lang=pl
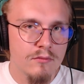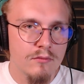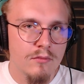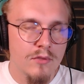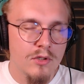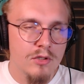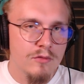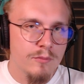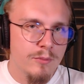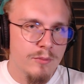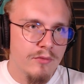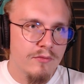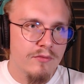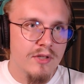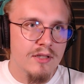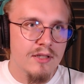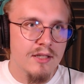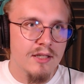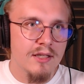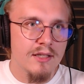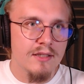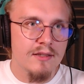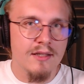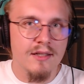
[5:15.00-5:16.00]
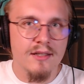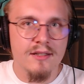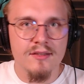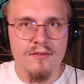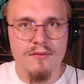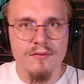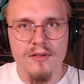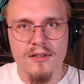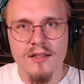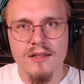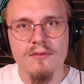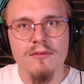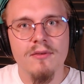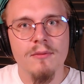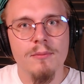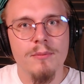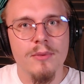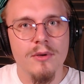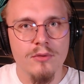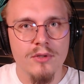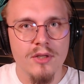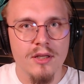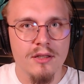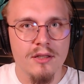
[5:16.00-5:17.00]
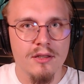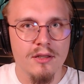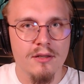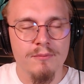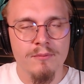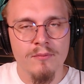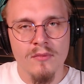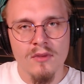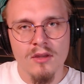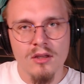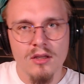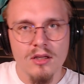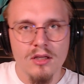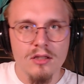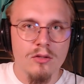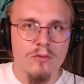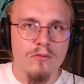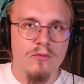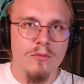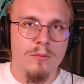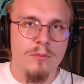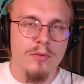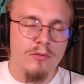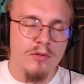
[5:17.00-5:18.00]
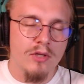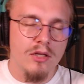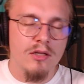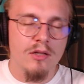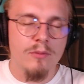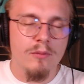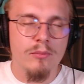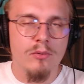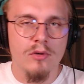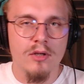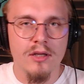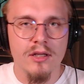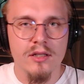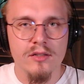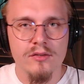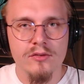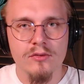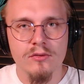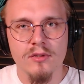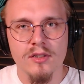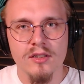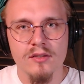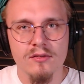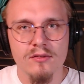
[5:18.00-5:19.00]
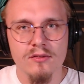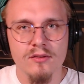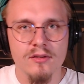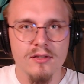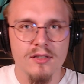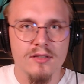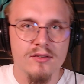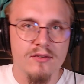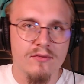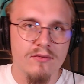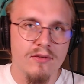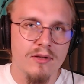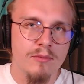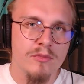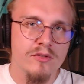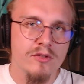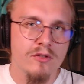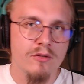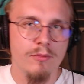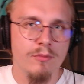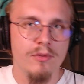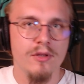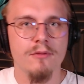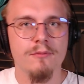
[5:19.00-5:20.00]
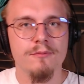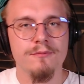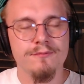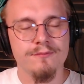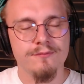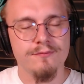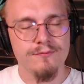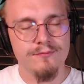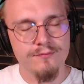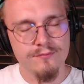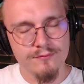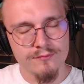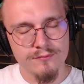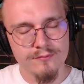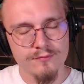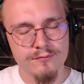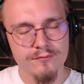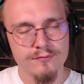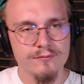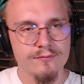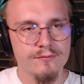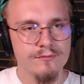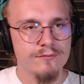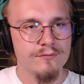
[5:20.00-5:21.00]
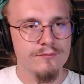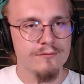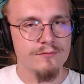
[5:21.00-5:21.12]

odpowiada tak zwane wypełnienie. I to wypełnienie po angielsku naz nazywamy sobie infill.